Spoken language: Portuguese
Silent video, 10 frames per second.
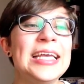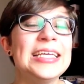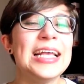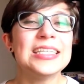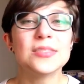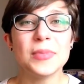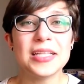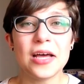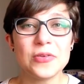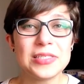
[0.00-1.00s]
E eles
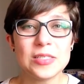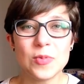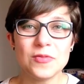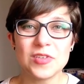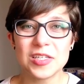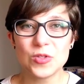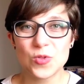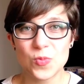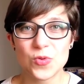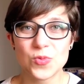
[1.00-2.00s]
mandaram esses
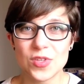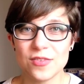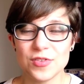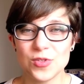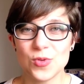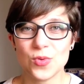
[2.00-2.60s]
panfletos por um serviço